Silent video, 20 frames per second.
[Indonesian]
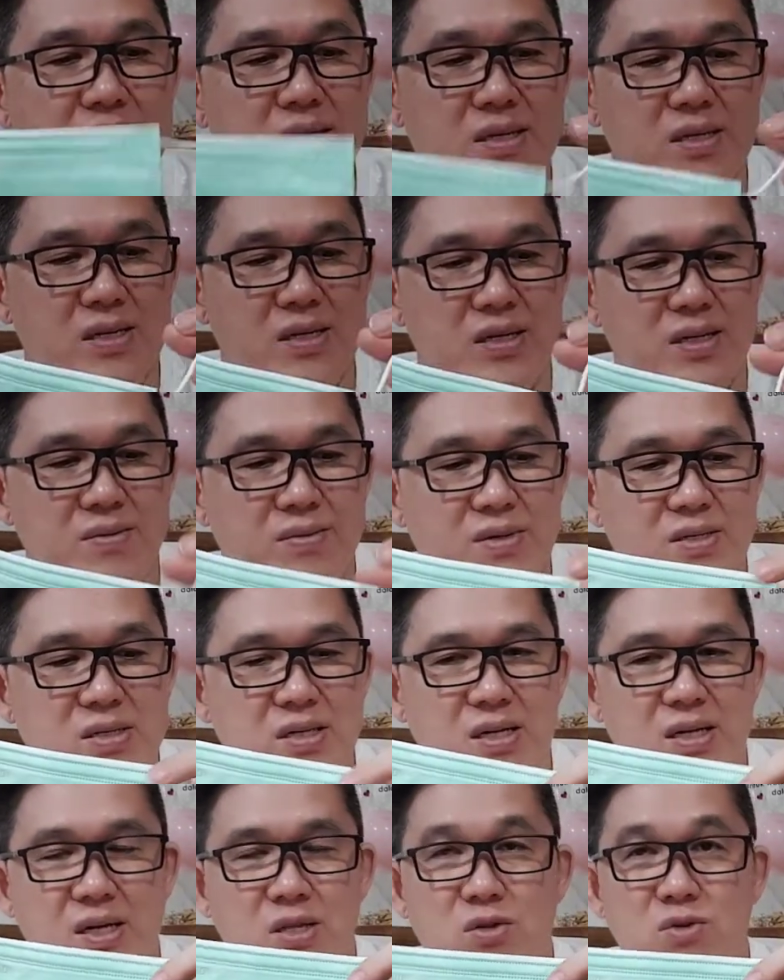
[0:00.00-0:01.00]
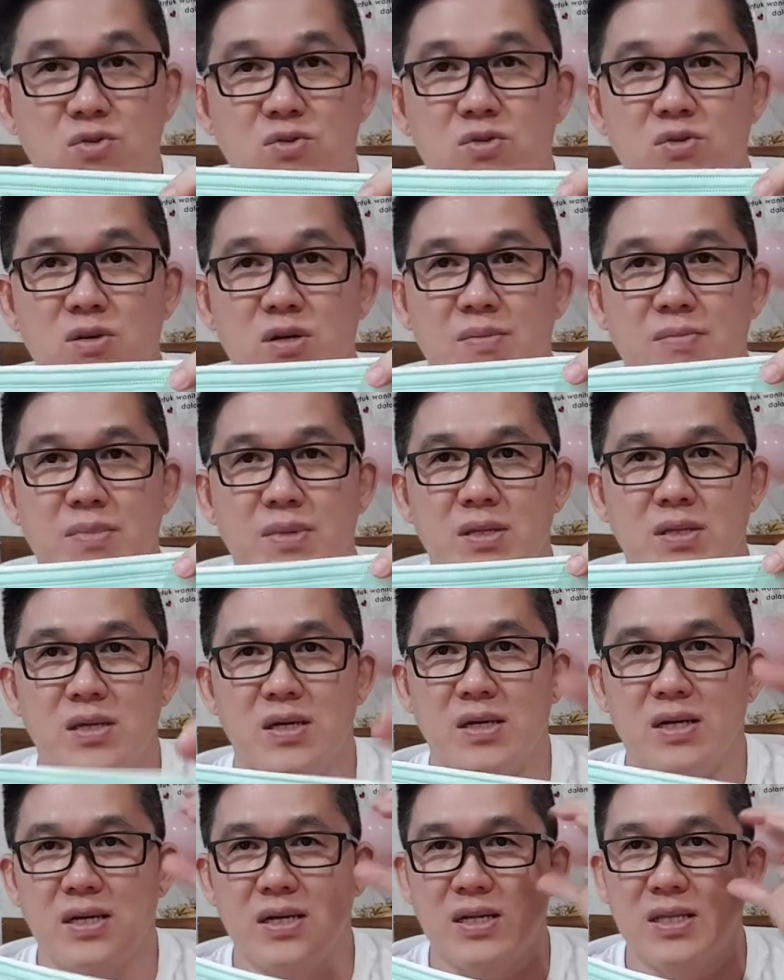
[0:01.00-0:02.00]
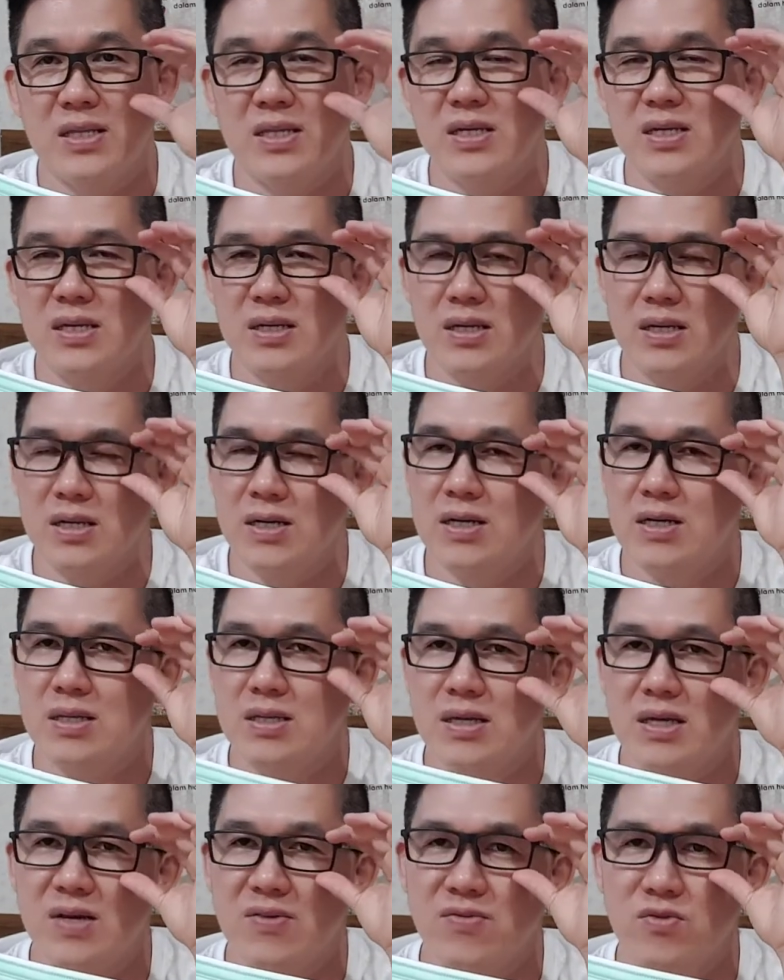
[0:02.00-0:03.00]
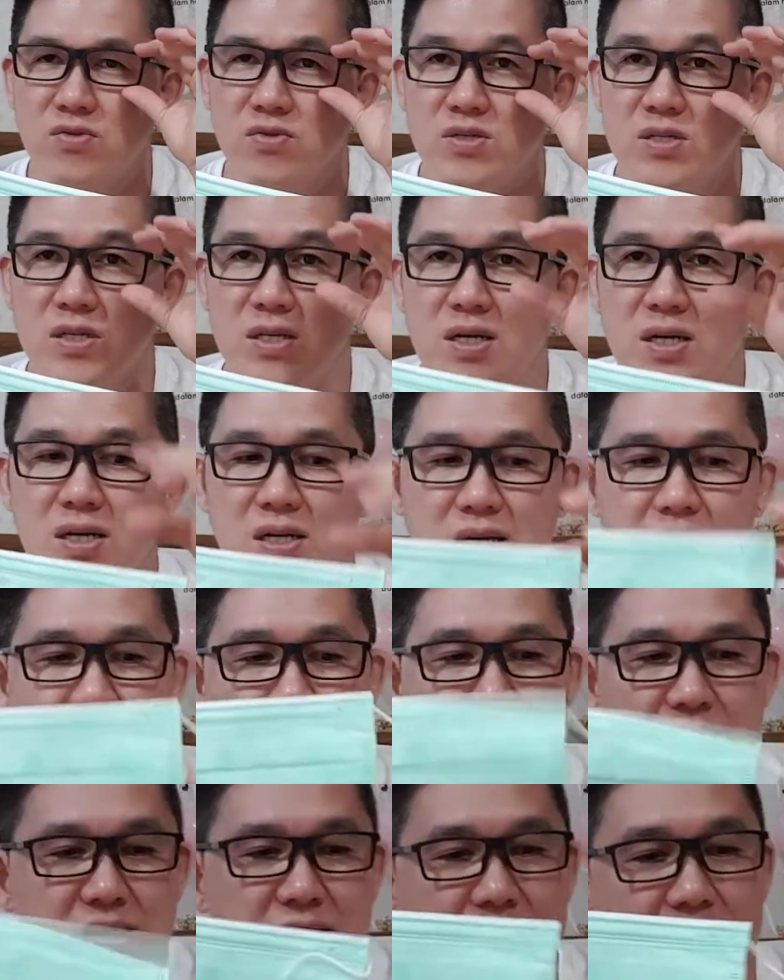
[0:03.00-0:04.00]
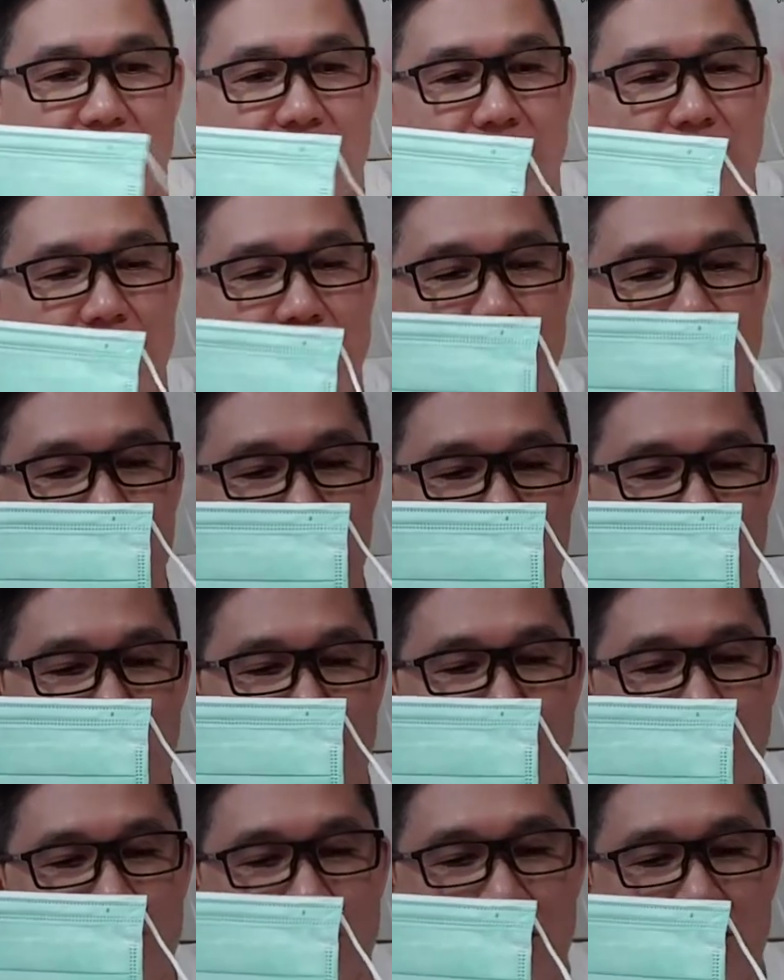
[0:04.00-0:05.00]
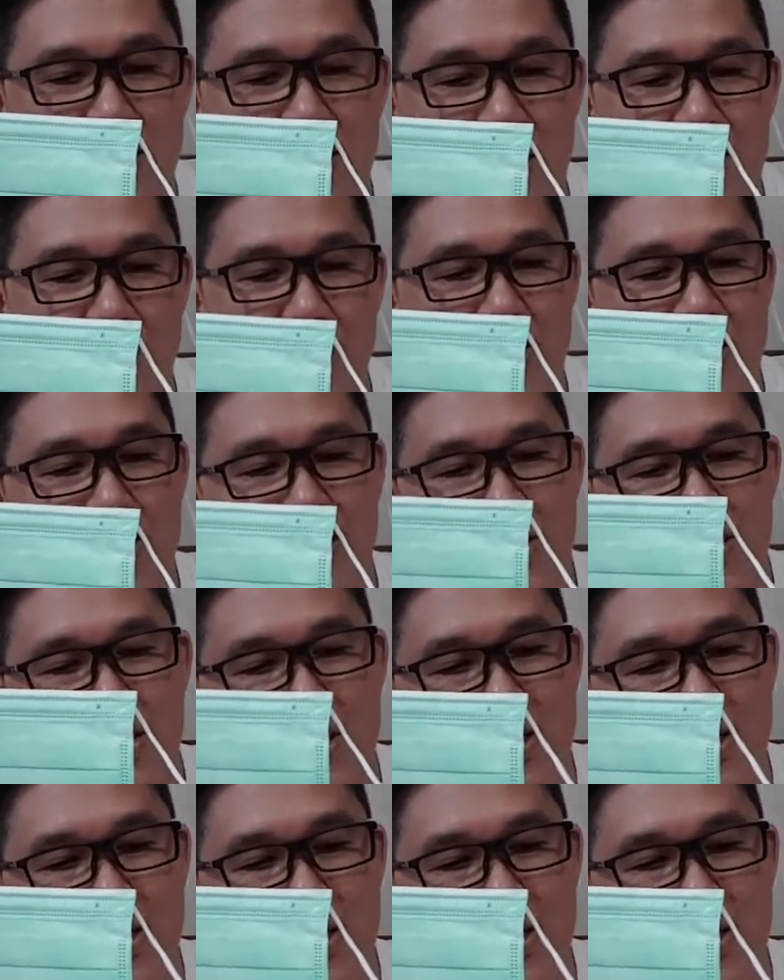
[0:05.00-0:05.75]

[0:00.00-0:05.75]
Jadi masker itu yang penting ada tiga, eh, tiga fungsi ya. ini masker ini maksudnya masker apa ini?